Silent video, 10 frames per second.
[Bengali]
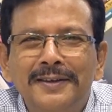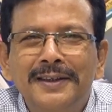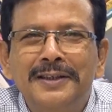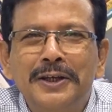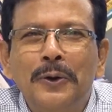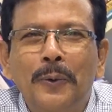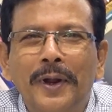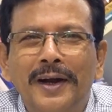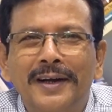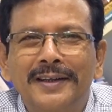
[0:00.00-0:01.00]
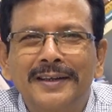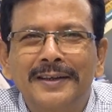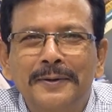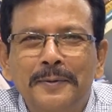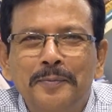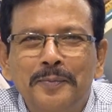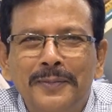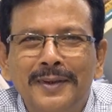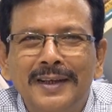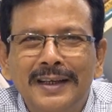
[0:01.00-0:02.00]
ই ছিল না আর কি
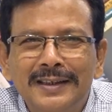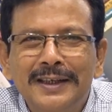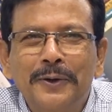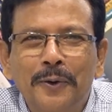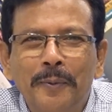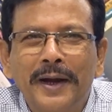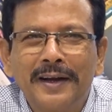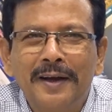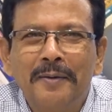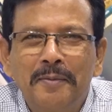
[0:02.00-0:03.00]
যে যেরকম একটা